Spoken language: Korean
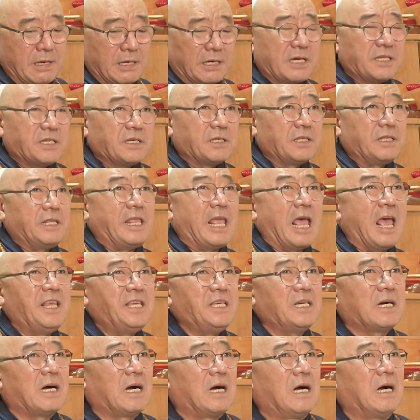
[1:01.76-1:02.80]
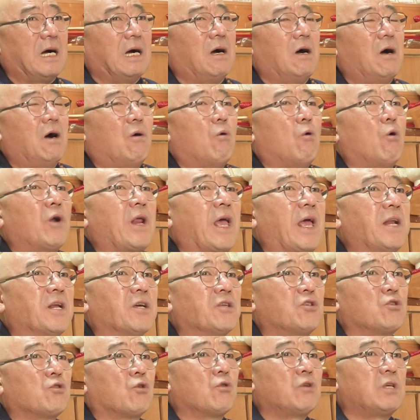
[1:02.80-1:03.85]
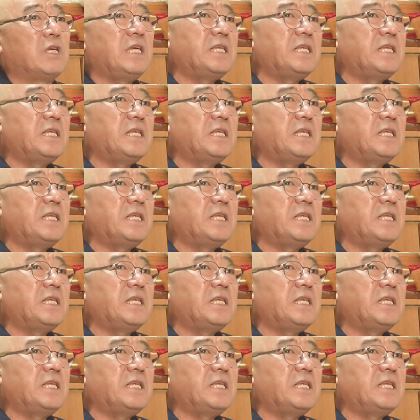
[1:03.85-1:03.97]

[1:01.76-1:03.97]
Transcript: 그래서 돼지가 올해는 좀